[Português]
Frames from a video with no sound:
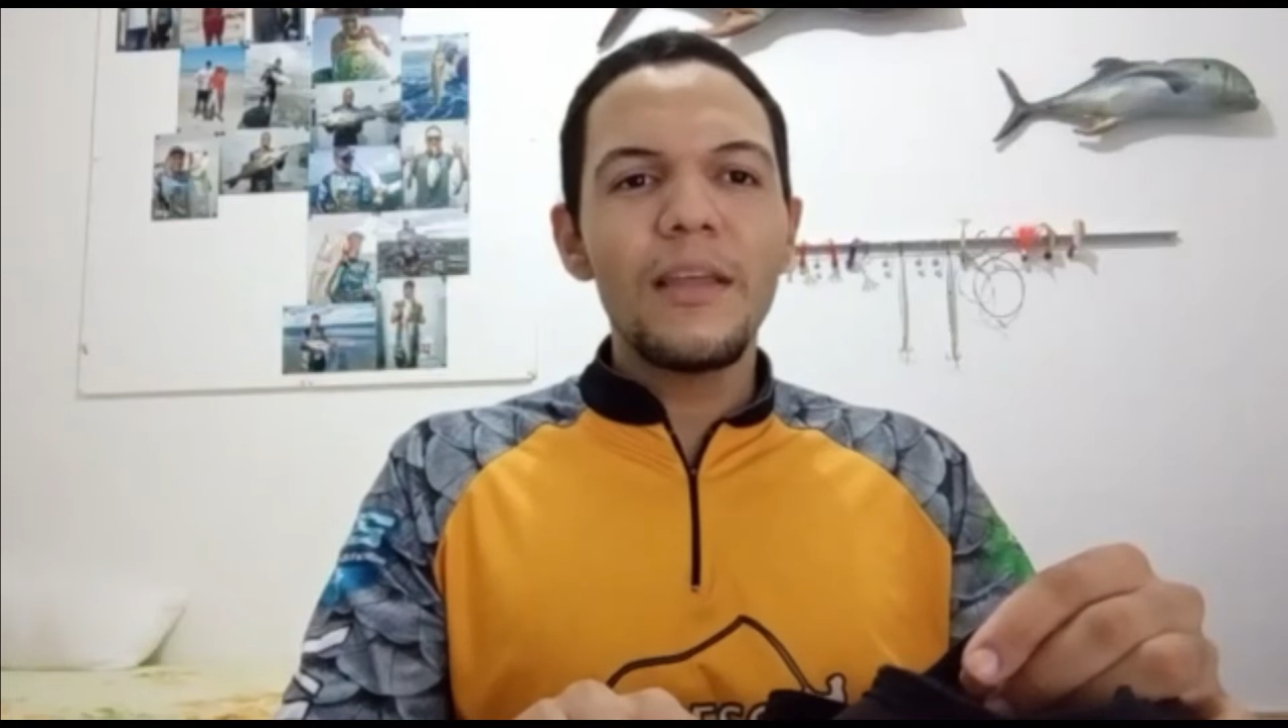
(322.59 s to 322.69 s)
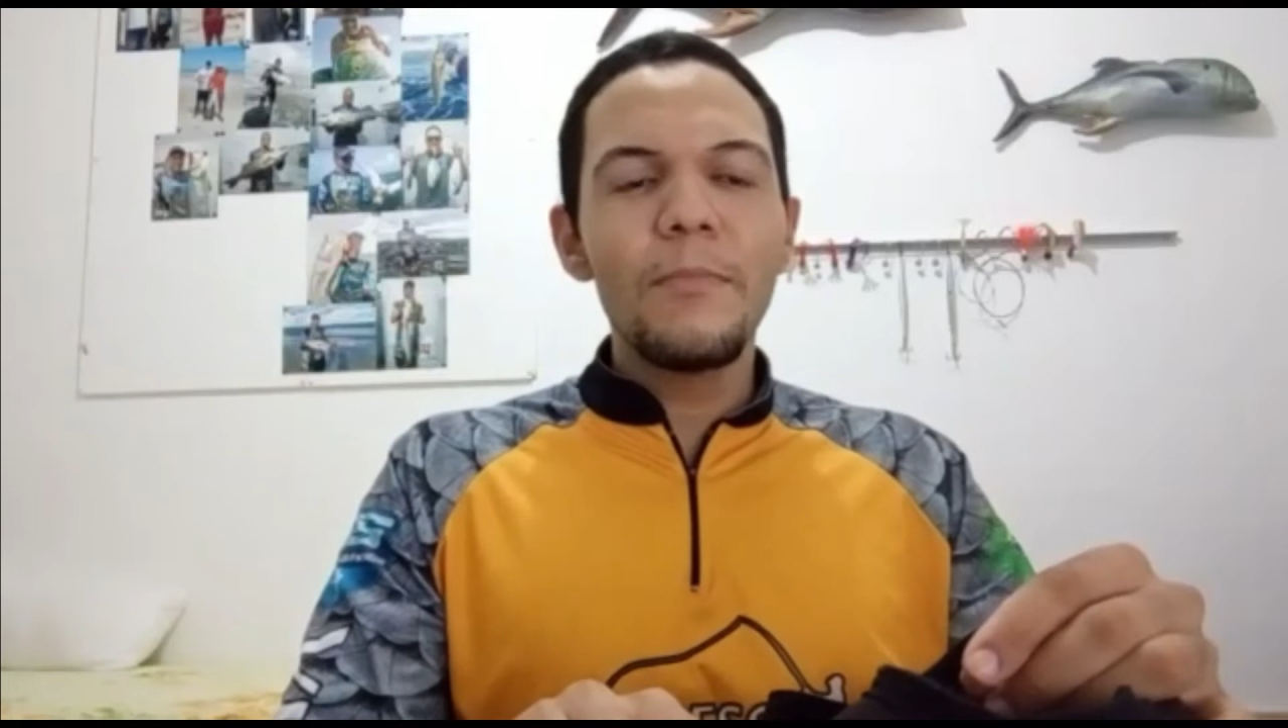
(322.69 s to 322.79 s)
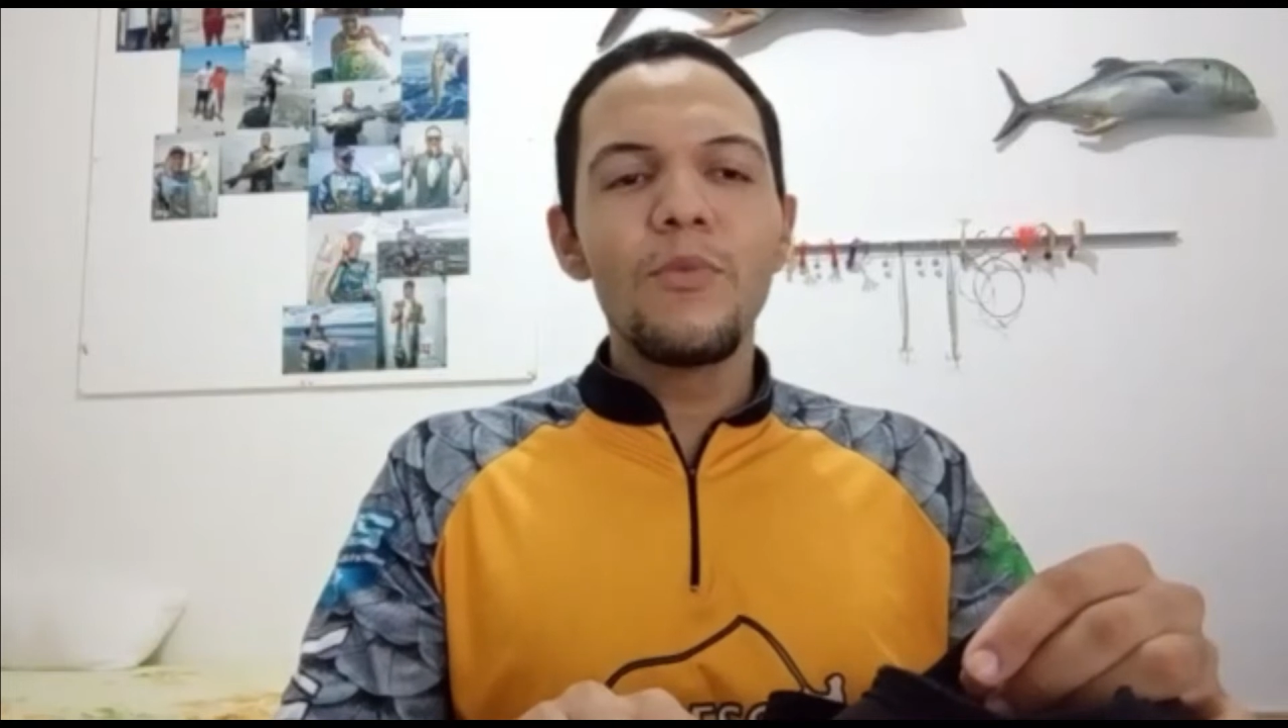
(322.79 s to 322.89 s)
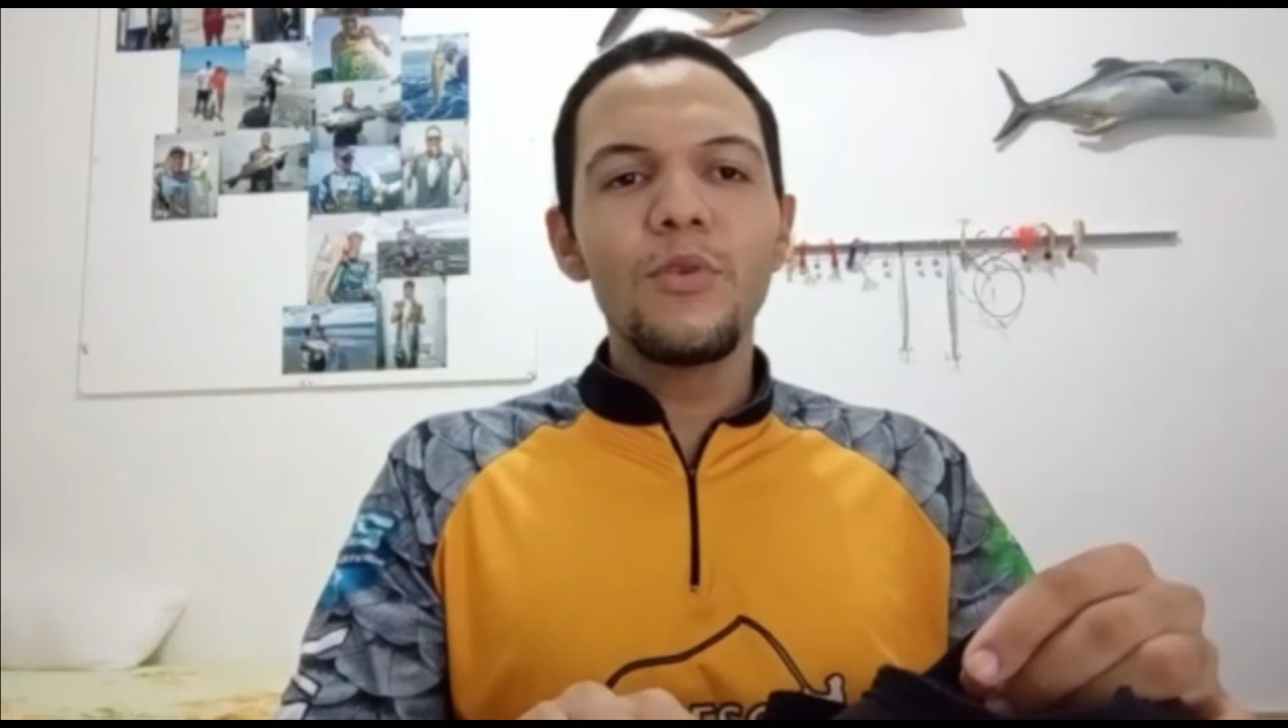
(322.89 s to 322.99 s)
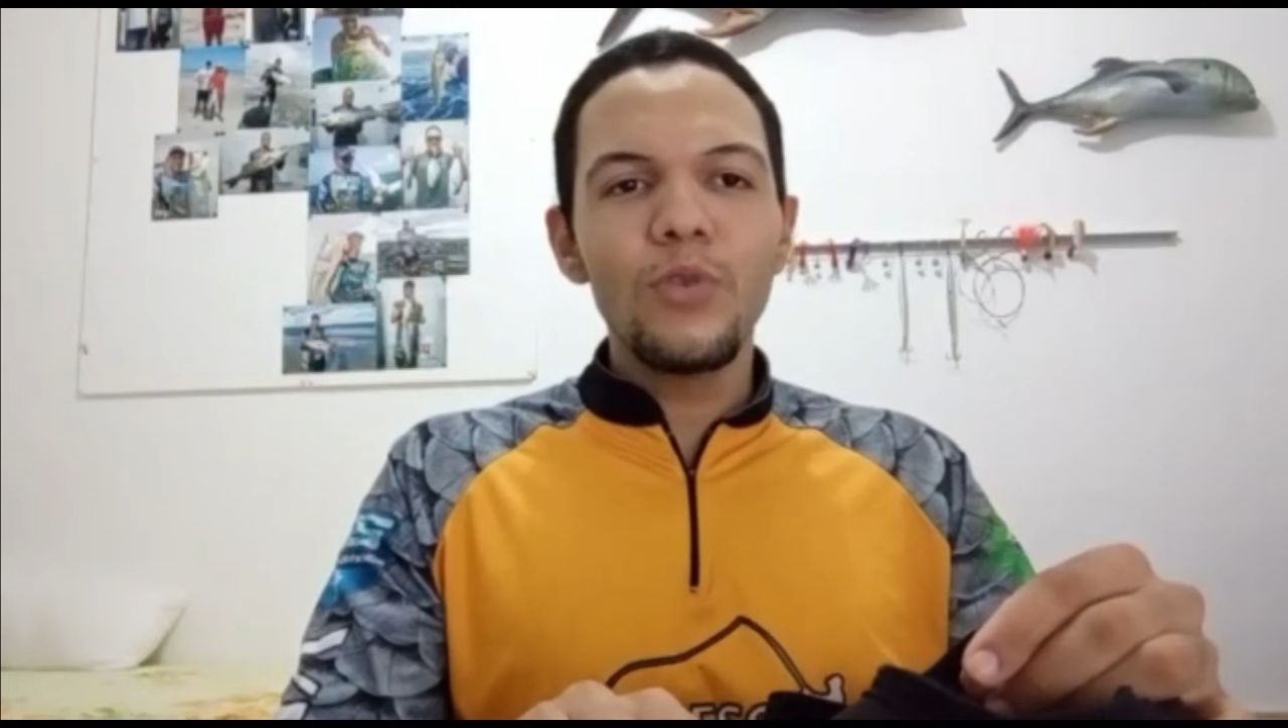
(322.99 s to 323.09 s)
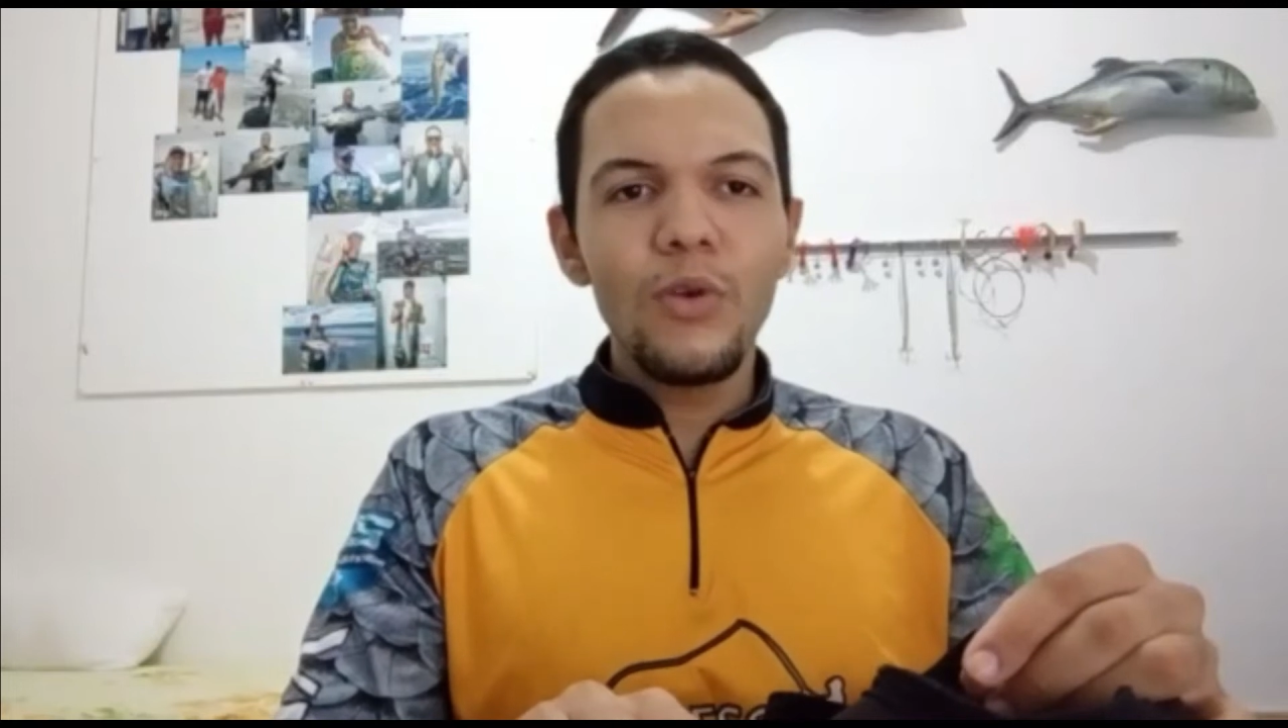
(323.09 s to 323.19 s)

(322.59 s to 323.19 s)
tem muito